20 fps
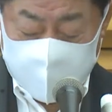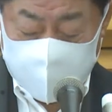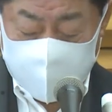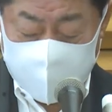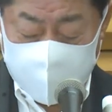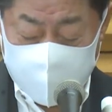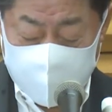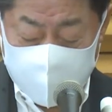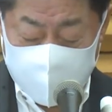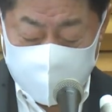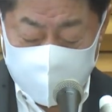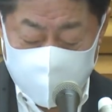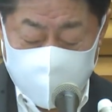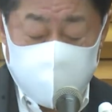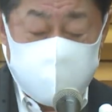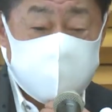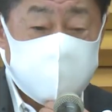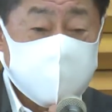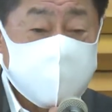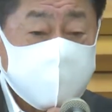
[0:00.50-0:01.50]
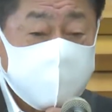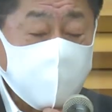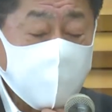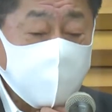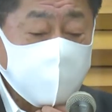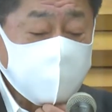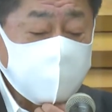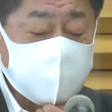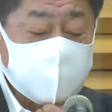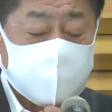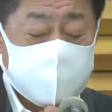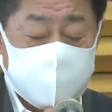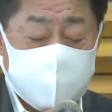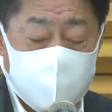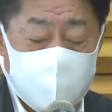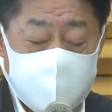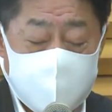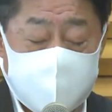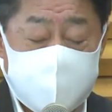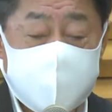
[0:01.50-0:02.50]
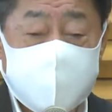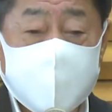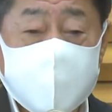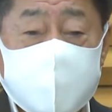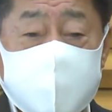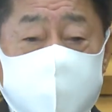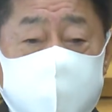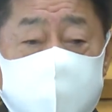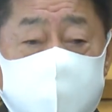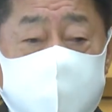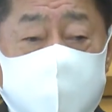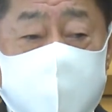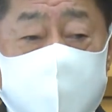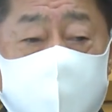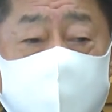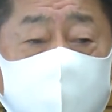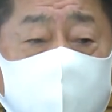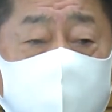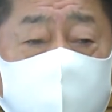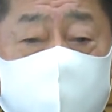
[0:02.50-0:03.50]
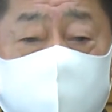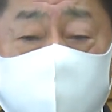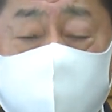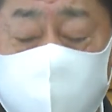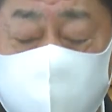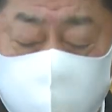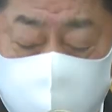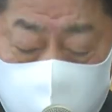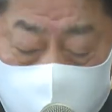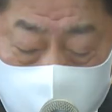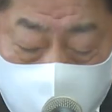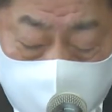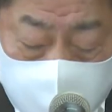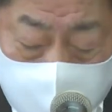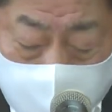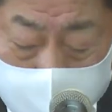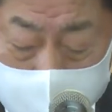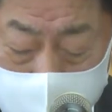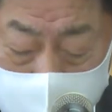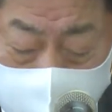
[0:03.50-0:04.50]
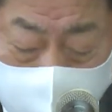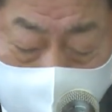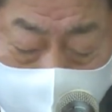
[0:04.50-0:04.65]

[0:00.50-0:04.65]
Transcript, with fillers: えー、本日の中央幹事会についてご報告をいたし